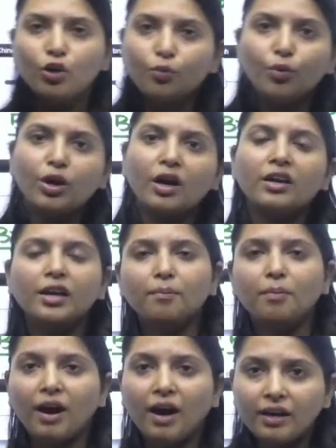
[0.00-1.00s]
तो घर के
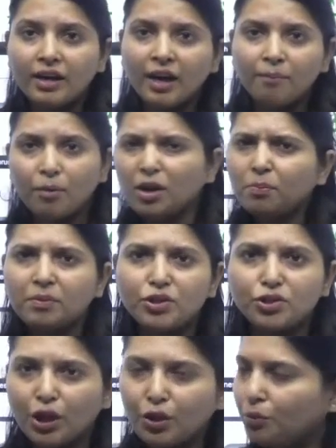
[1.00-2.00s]
बाहर गया बड़ा
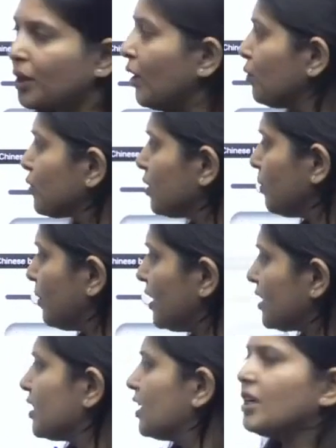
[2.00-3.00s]
परेशान हो गया उसने
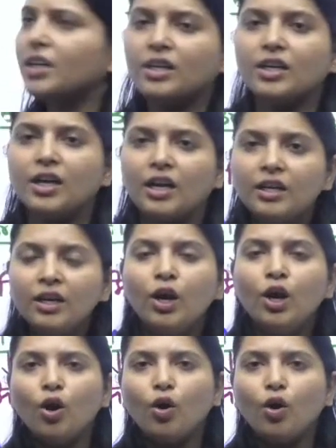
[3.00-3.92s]
भैया सिगरेट निकाली